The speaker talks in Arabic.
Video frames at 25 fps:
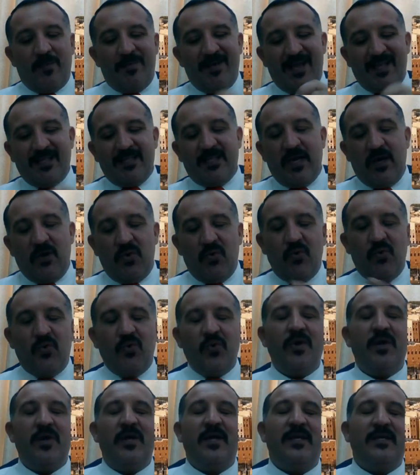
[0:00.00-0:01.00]

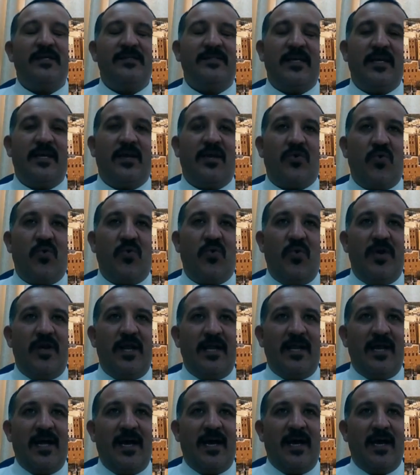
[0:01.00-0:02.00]
وبعده سيكون
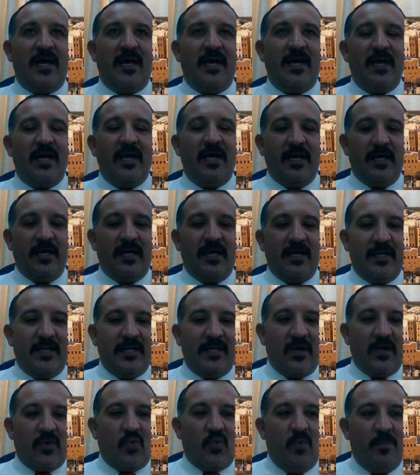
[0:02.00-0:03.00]
لنا
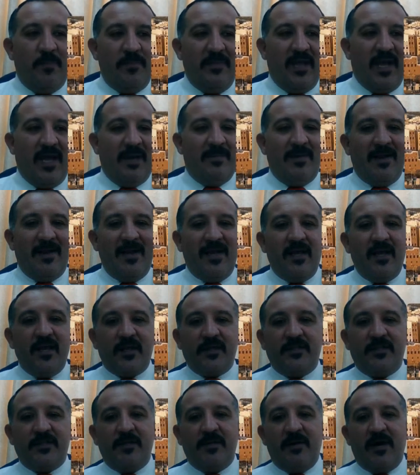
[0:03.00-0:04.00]
نقوم بعمل
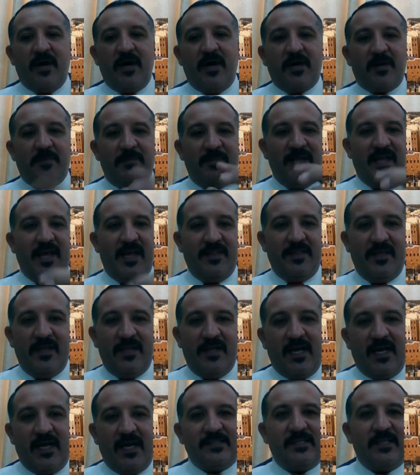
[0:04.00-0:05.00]
اختبار بهذه
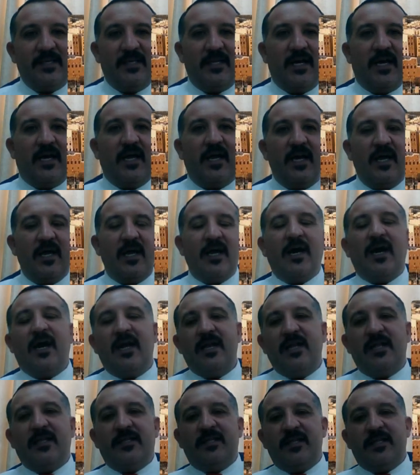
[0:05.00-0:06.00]
الاسئله
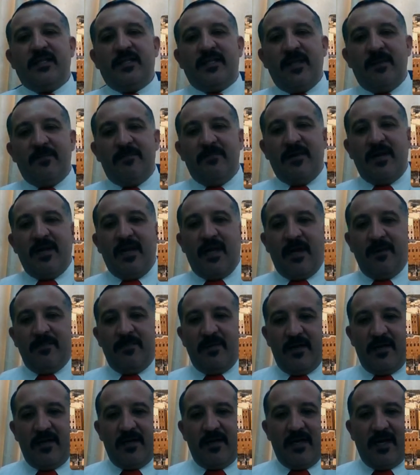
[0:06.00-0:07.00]
التي تم
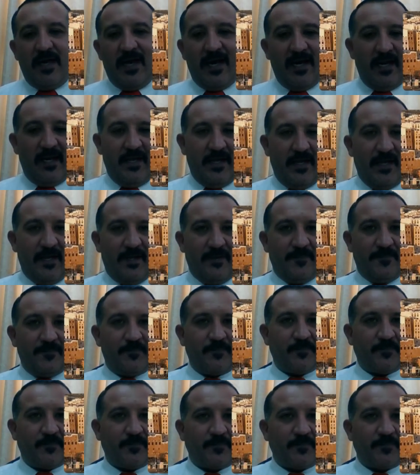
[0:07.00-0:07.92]
العمل عليها.